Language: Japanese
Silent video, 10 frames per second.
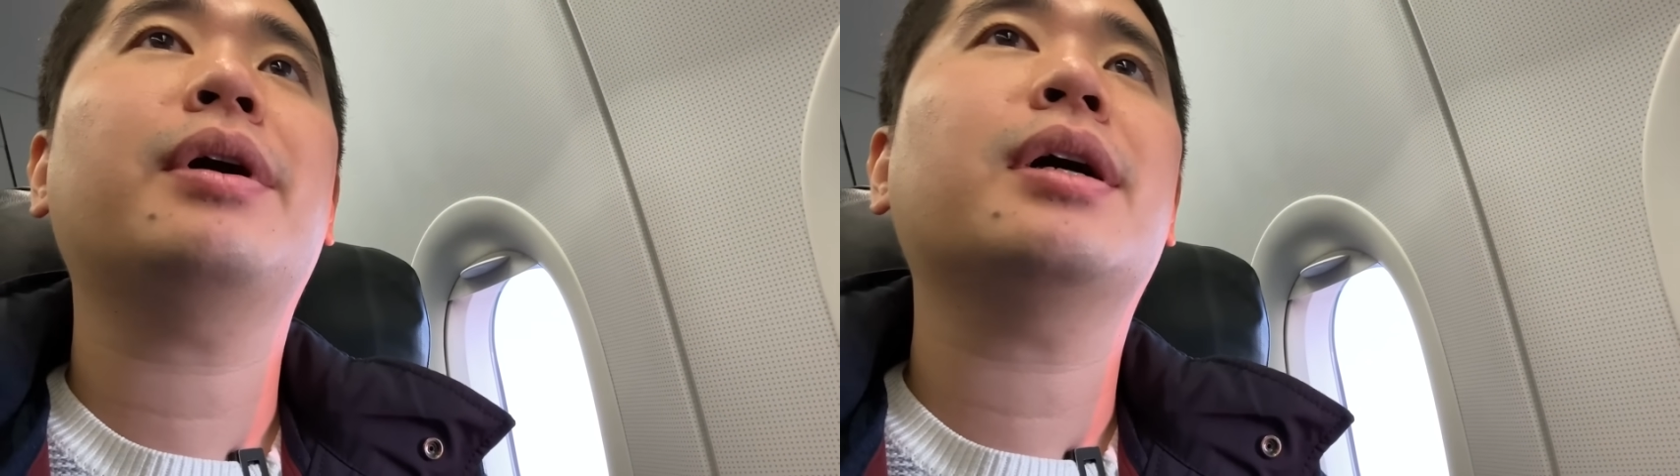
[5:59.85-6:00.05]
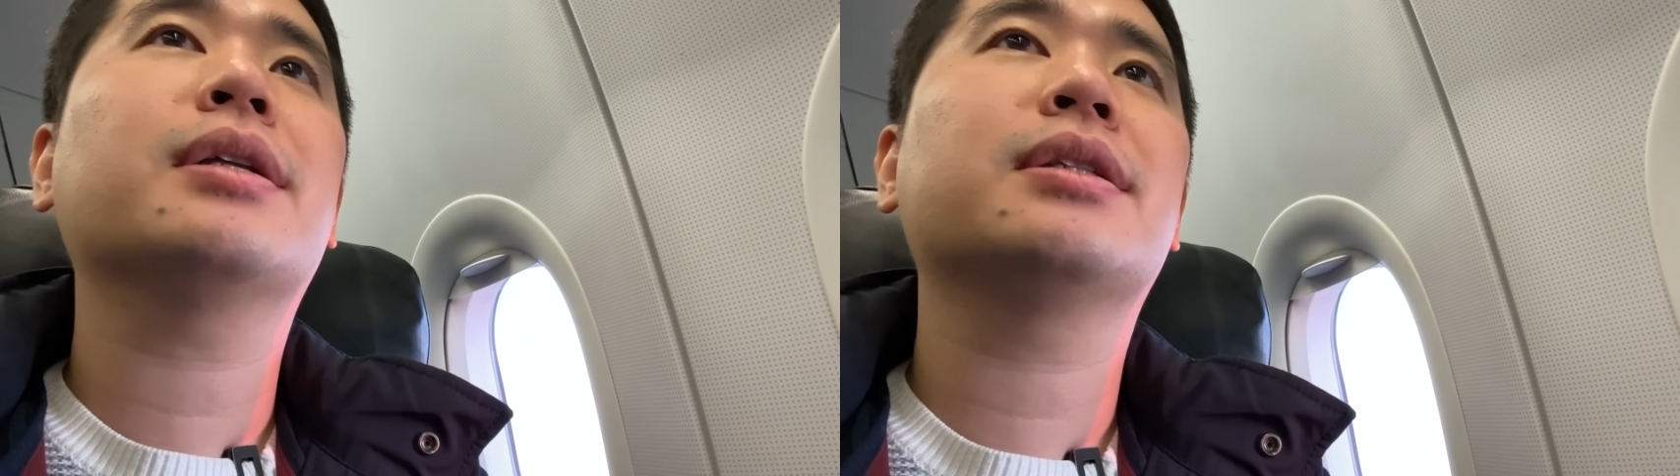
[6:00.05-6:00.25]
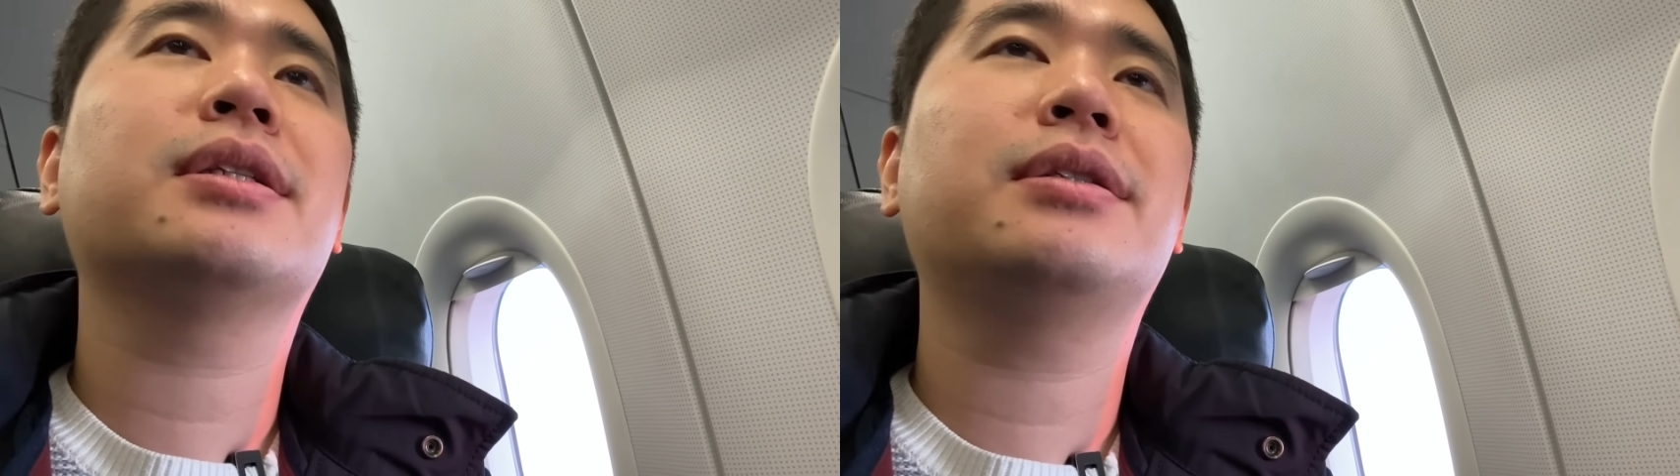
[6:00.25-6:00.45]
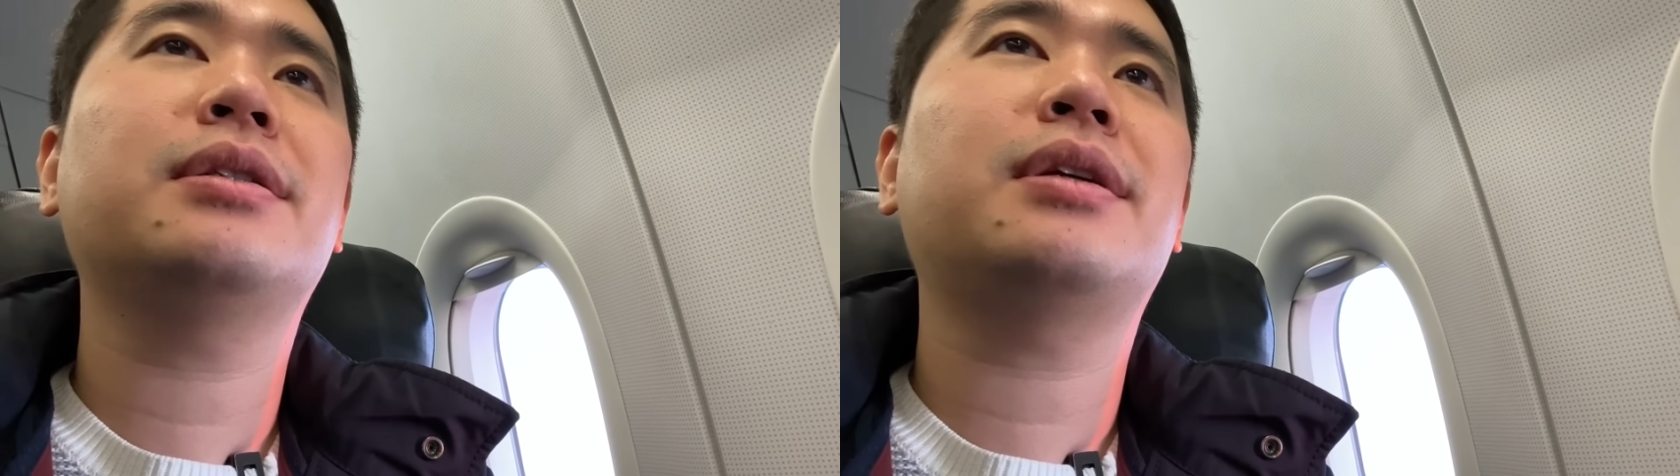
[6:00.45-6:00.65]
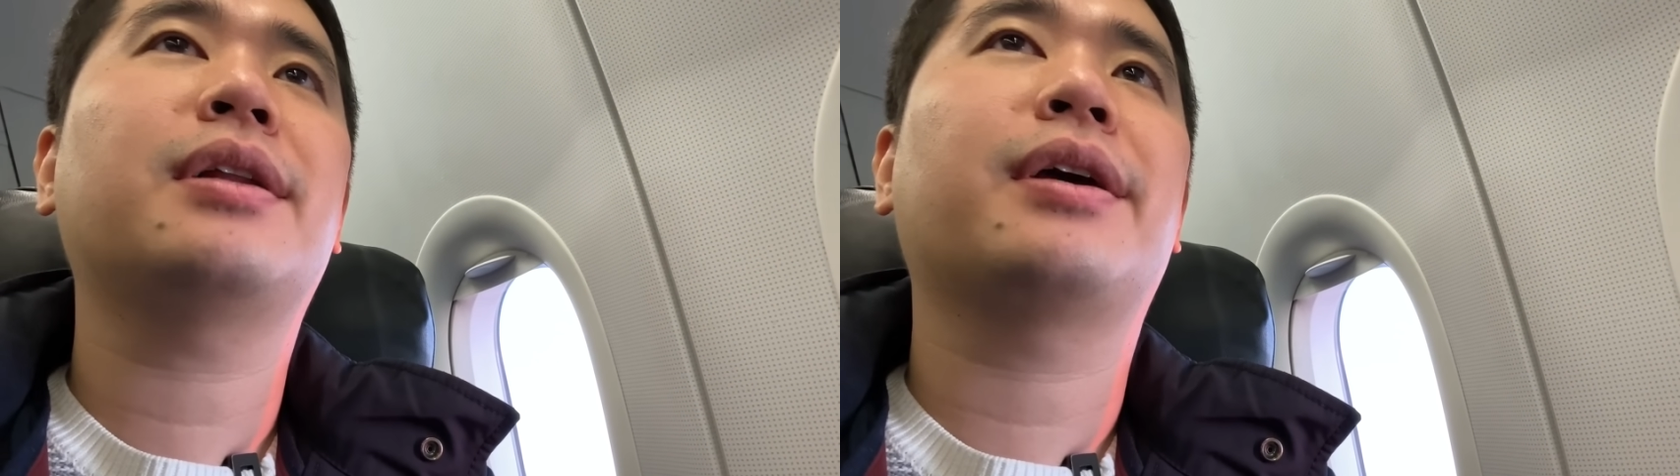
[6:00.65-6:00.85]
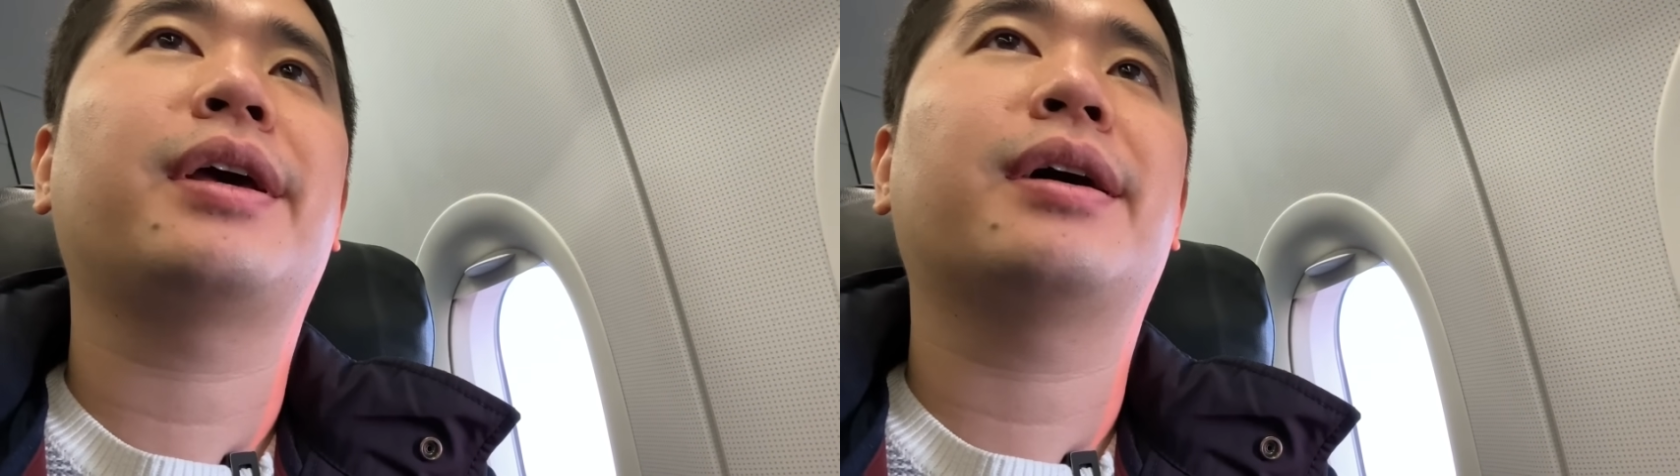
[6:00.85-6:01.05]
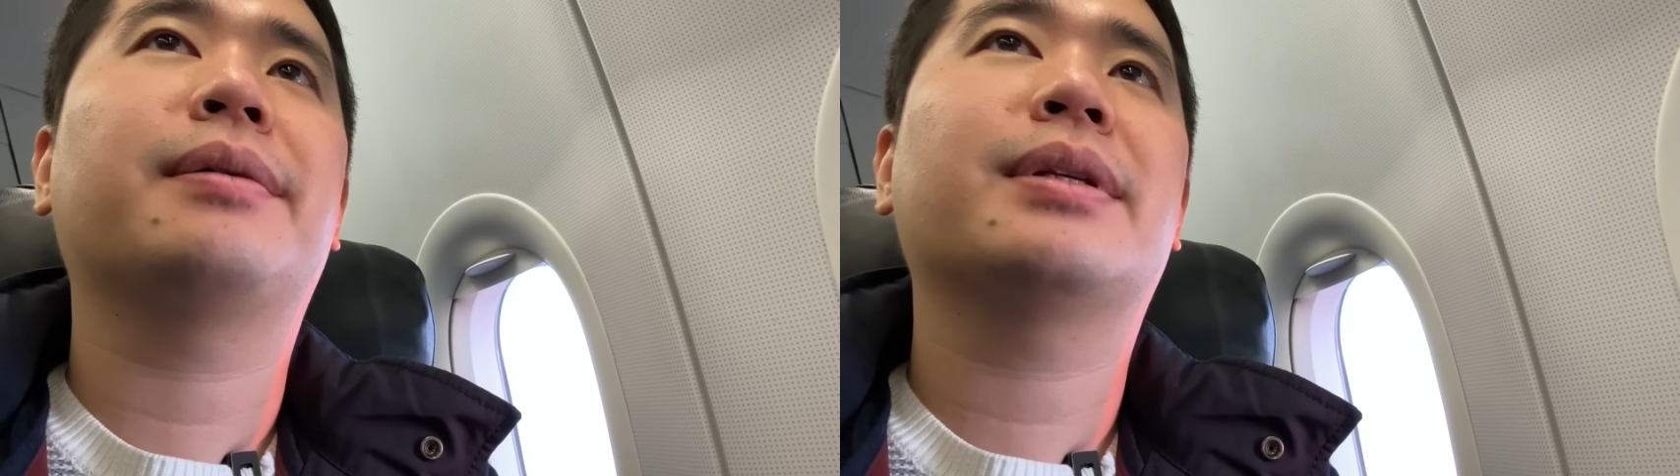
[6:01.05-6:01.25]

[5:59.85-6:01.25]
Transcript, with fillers: は従来のエアは